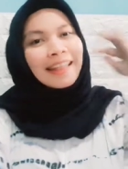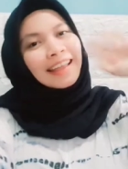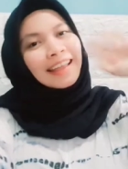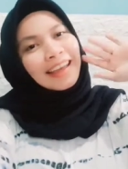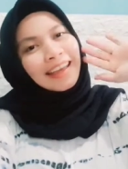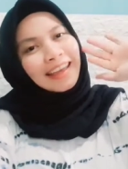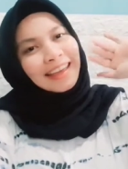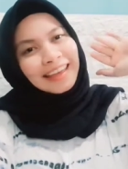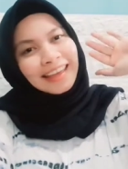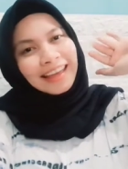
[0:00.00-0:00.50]

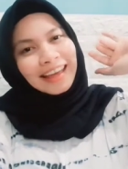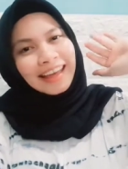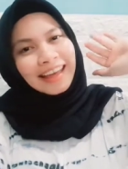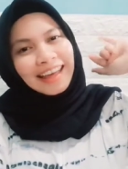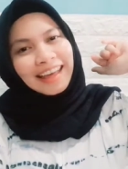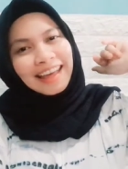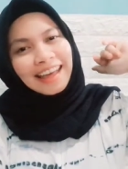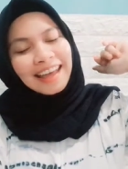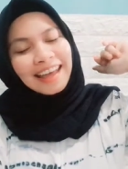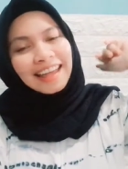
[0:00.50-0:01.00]
Hai
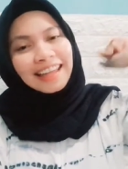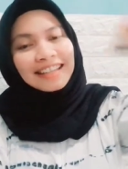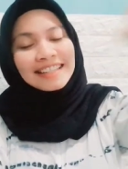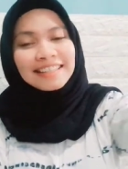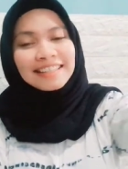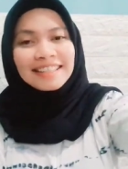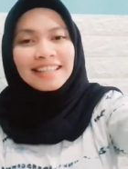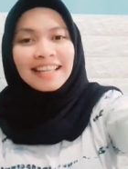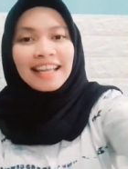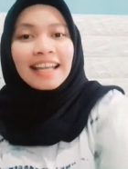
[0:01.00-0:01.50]
guys,
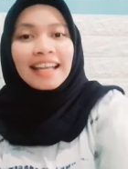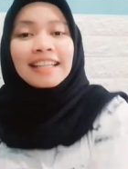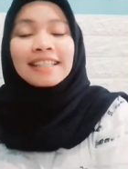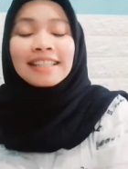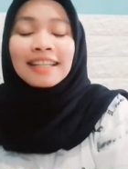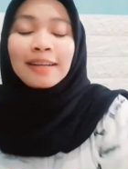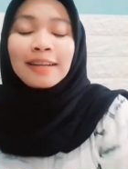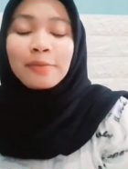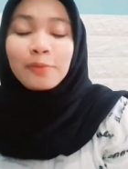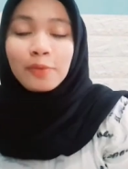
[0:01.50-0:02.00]

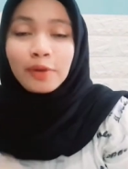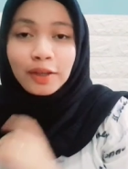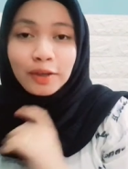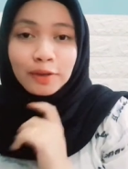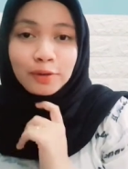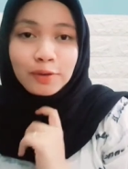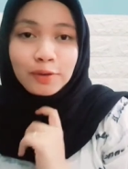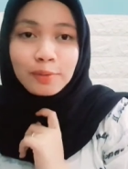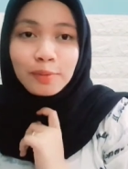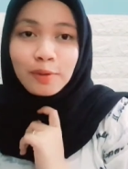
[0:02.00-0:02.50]

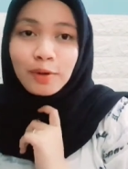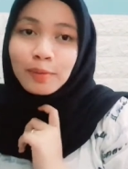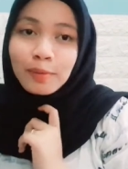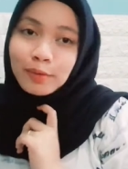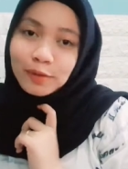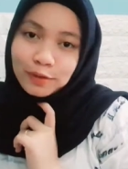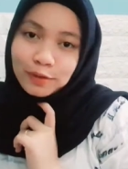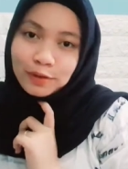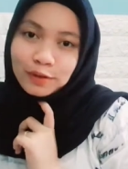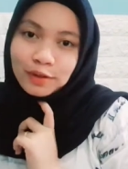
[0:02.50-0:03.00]
Assalamualaikum
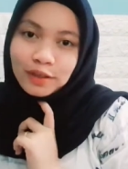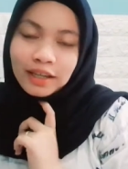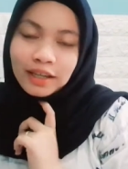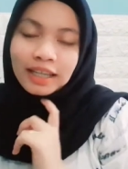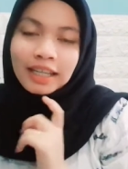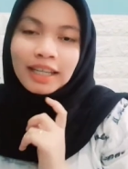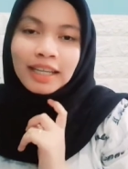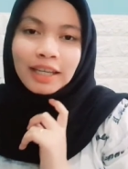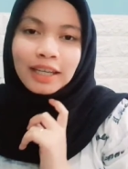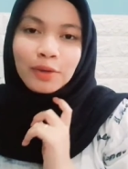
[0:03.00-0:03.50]

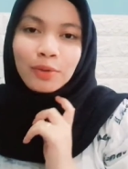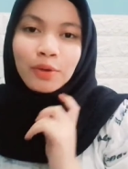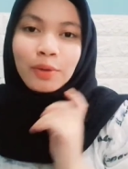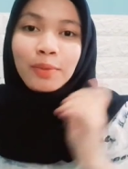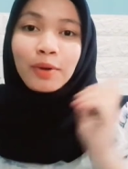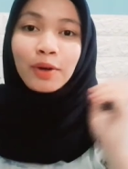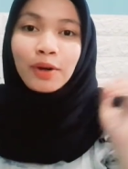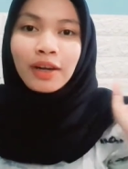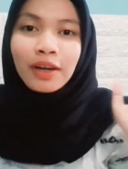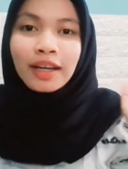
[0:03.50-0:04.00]
warahmatullahi
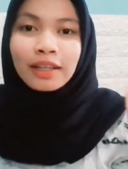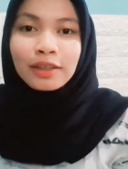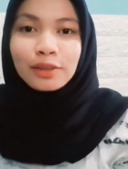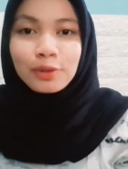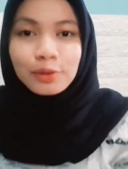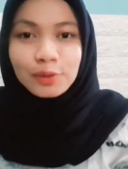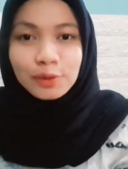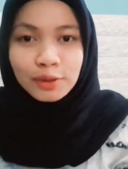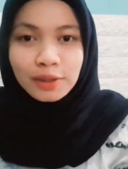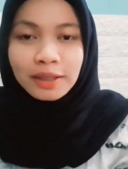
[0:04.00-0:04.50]

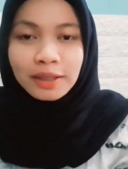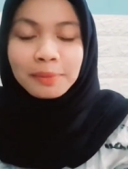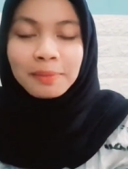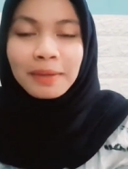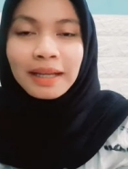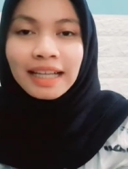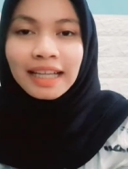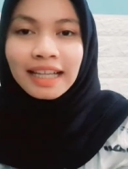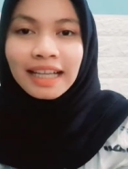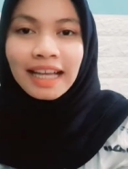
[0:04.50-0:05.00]
wabarakatuh
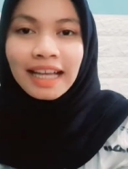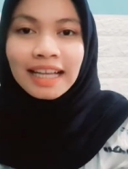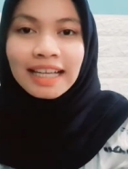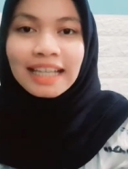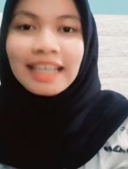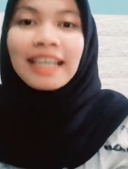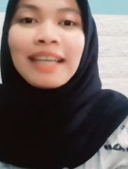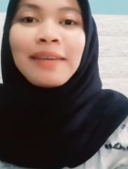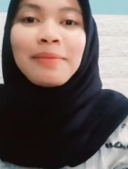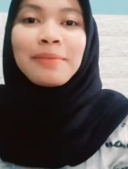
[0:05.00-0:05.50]
Balik
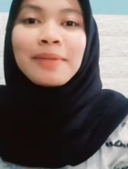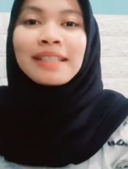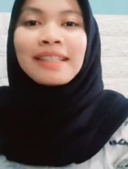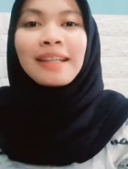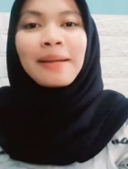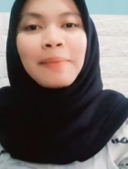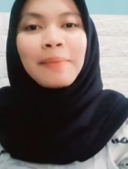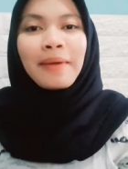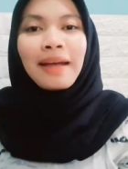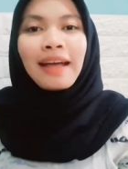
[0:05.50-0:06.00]
lagi
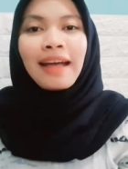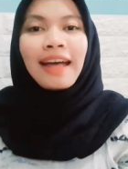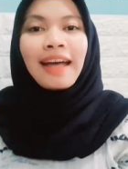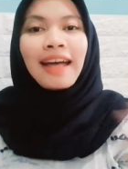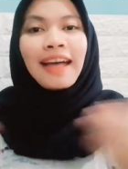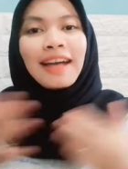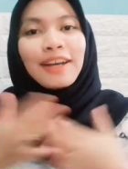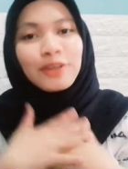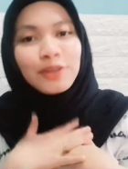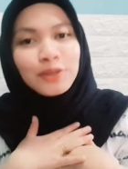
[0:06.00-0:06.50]
bersama
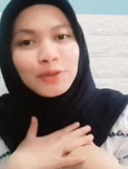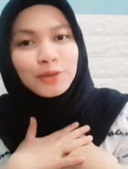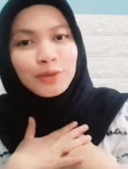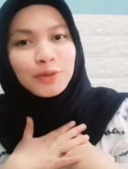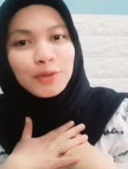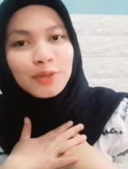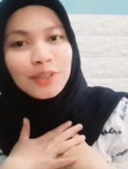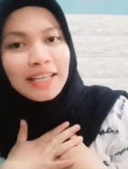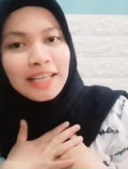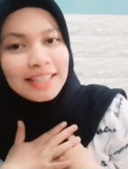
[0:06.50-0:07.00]

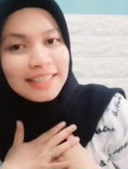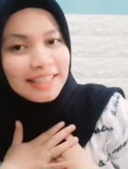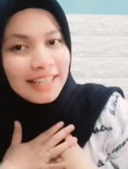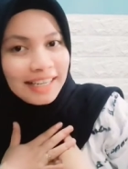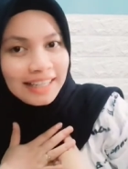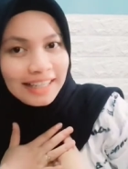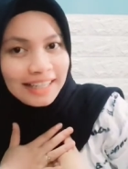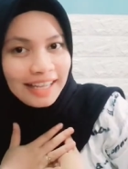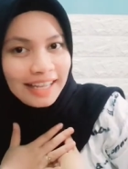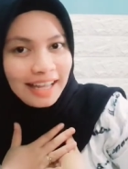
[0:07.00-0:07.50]
aku
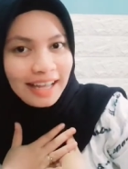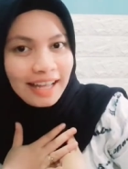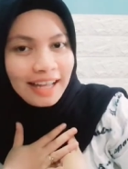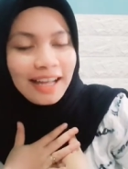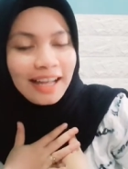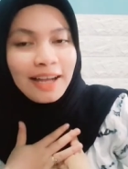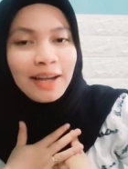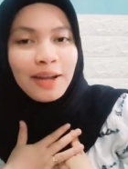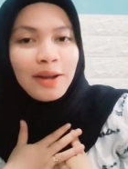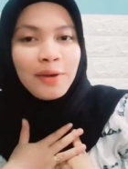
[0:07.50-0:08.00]

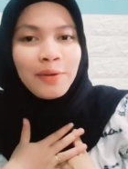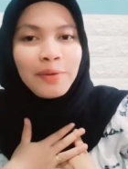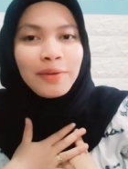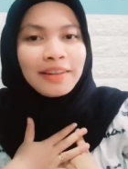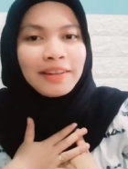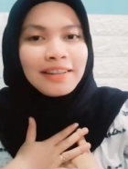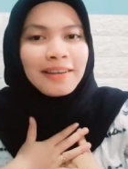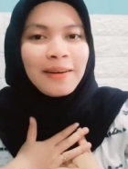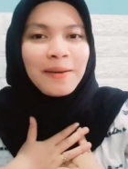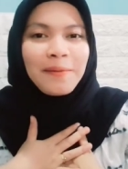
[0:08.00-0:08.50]
Nazalia
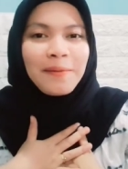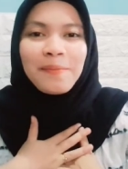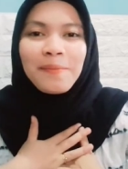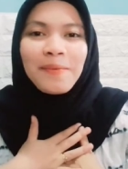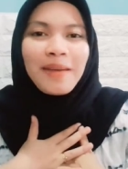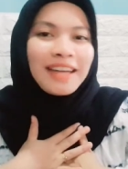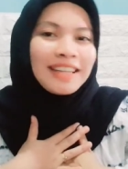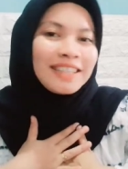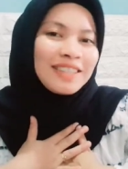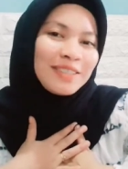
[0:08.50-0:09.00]
Welcome
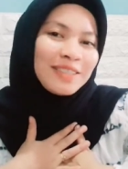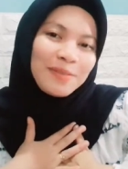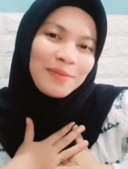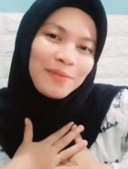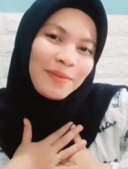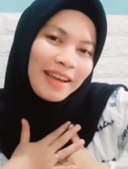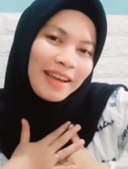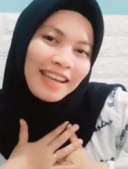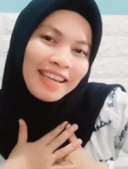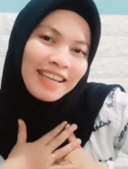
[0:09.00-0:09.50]
back to
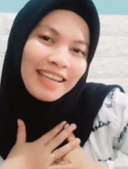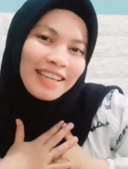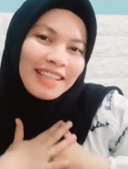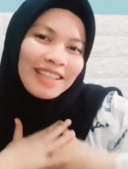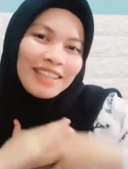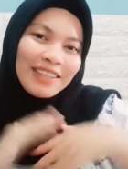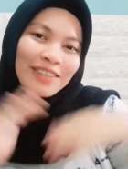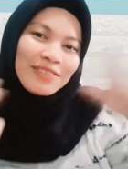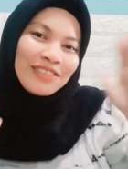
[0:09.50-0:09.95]
my youtube